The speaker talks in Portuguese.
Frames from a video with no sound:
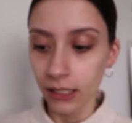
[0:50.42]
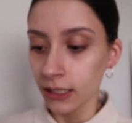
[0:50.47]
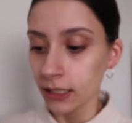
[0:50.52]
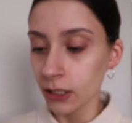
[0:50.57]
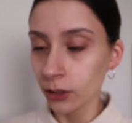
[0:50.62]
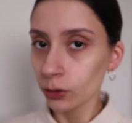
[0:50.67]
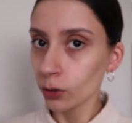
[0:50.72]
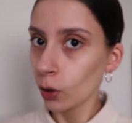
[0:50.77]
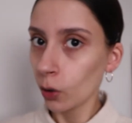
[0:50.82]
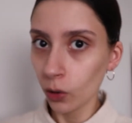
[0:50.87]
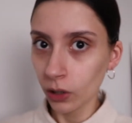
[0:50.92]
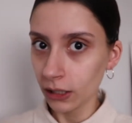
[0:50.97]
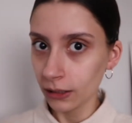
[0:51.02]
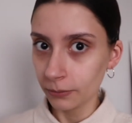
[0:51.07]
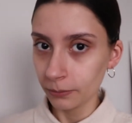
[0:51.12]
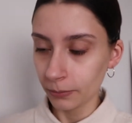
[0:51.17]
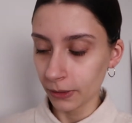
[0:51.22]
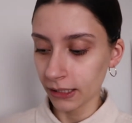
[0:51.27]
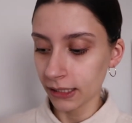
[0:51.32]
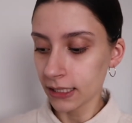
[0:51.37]
E eu tô louca
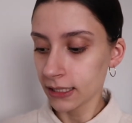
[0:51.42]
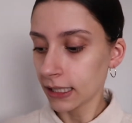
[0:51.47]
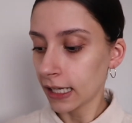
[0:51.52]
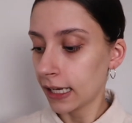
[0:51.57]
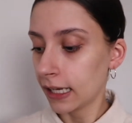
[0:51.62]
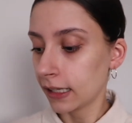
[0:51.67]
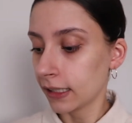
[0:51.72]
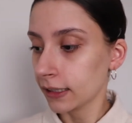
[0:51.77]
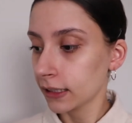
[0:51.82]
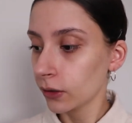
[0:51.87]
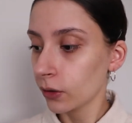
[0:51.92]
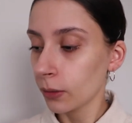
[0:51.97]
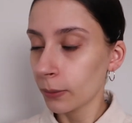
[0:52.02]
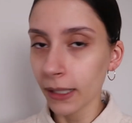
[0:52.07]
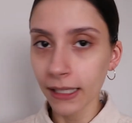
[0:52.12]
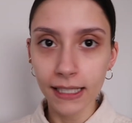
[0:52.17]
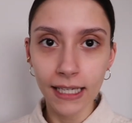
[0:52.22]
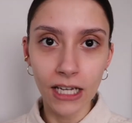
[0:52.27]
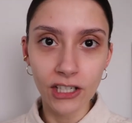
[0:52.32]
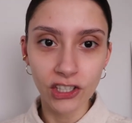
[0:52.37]
pra testar ela. Então a
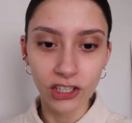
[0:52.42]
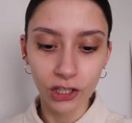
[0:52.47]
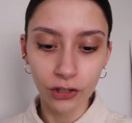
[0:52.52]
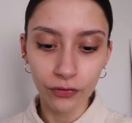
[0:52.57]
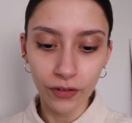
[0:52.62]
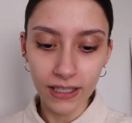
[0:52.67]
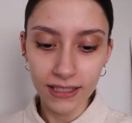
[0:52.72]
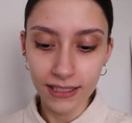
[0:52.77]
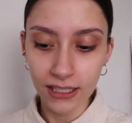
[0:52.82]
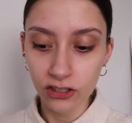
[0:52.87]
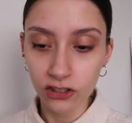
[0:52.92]
maquiagem não vai ser